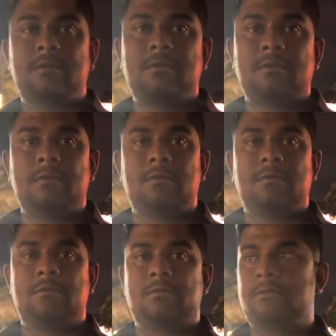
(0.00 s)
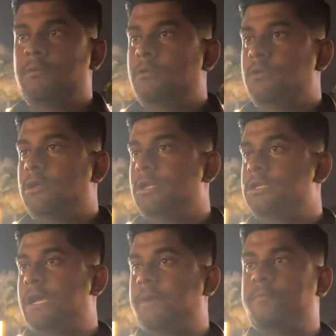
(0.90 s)
কার জন্য নিয়েছে ফ্র্যাপে
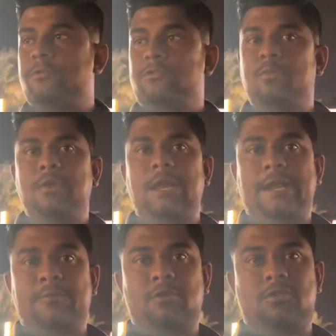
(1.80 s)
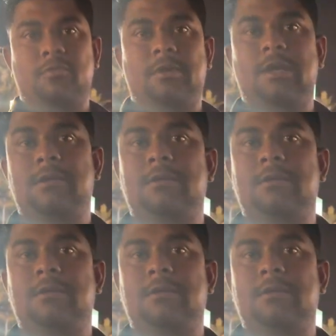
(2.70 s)
এক ভদ্রমহিলা আরেক ভদ্রমহিলা